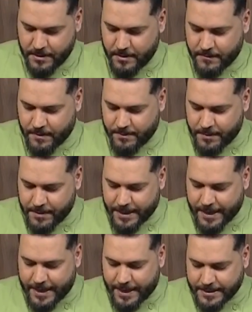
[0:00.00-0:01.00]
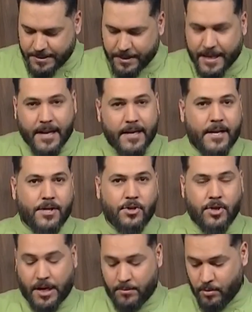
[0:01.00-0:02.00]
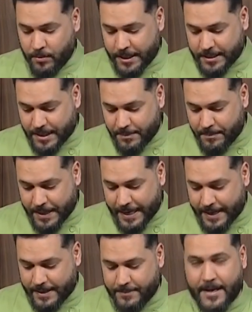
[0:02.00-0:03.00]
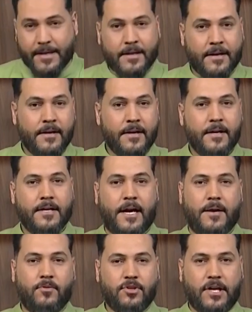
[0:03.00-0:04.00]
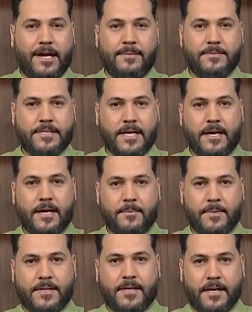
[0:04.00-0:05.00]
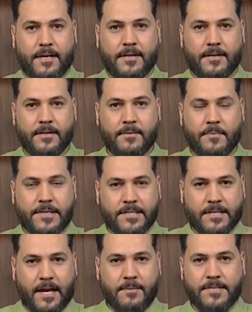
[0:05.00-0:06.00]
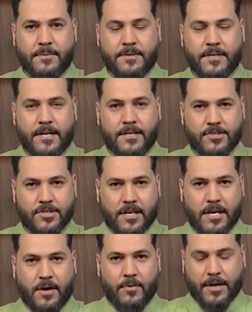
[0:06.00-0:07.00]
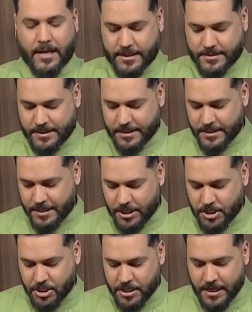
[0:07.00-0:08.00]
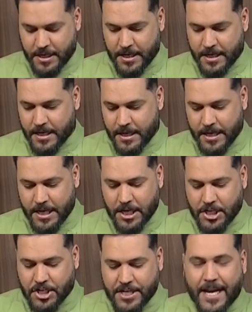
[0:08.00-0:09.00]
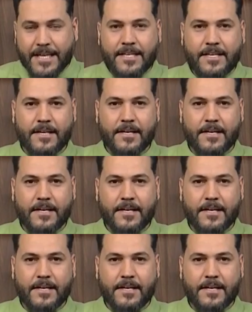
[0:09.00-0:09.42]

فبالبدايه لازم نخليه له شنو يعني مو ما يطبق هذا ما يعني مو تحمسه بالدهن بس تحمسه بالدهن يصير قوي قاسي ايش ايش قد